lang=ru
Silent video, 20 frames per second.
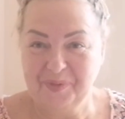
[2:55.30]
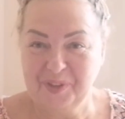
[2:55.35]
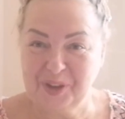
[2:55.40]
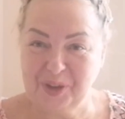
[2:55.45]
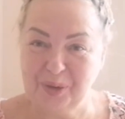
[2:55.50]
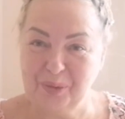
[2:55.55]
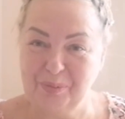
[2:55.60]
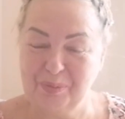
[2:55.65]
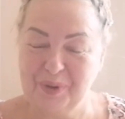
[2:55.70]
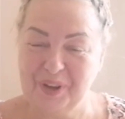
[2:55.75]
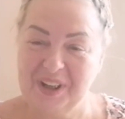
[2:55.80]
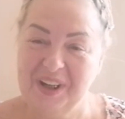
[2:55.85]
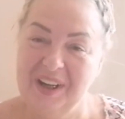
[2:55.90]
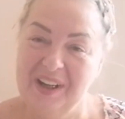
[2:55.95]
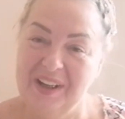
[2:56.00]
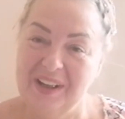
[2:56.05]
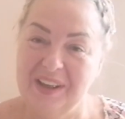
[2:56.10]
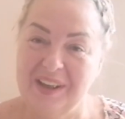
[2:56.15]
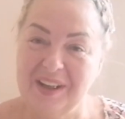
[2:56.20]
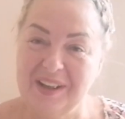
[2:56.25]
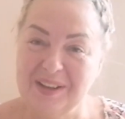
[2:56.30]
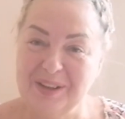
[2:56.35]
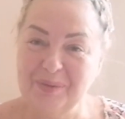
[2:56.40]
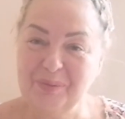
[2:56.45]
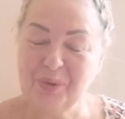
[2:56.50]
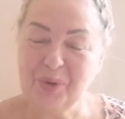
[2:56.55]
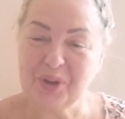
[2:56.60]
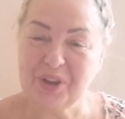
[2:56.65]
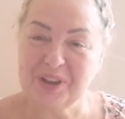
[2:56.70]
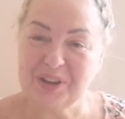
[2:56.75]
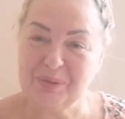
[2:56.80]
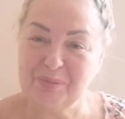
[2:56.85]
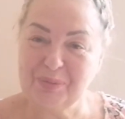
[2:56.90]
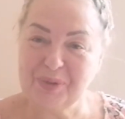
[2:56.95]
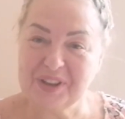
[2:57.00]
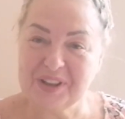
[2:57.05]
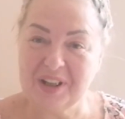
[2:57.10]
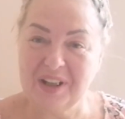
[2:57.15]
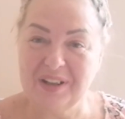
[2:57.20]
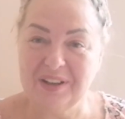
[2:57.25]
супер. Я немножко
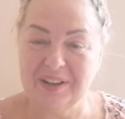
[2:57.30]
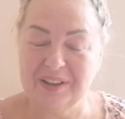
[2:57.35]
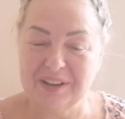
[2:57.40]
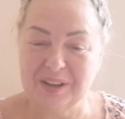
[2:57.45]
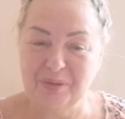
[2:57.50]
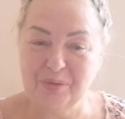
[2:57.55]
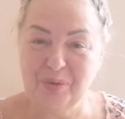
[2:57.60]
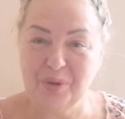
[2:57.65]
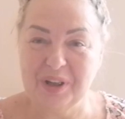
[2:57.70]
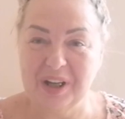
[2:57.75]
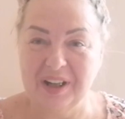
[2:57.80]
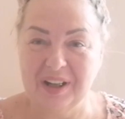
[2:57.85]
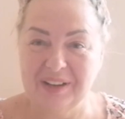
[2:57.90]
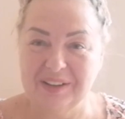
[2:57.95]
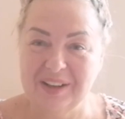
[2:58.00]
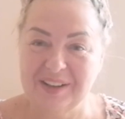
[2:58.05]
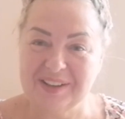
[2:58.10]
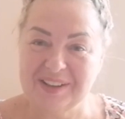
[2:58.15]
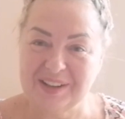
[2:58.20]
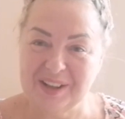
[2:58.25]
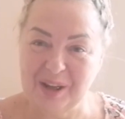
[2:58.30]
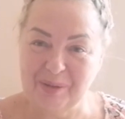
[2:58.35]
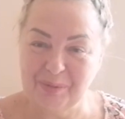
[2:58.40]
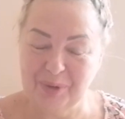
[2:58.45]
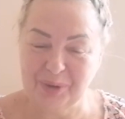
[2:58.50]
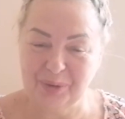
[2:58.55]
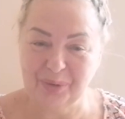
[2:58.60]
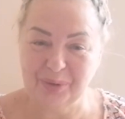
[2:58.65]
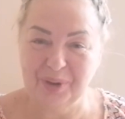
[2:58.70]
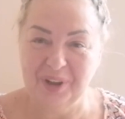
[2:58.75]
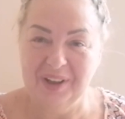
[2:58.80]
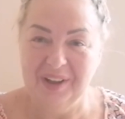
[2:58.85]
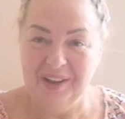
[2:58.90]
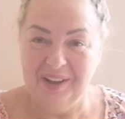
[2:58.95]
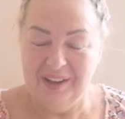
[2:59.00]
записала от того, как она с нами тут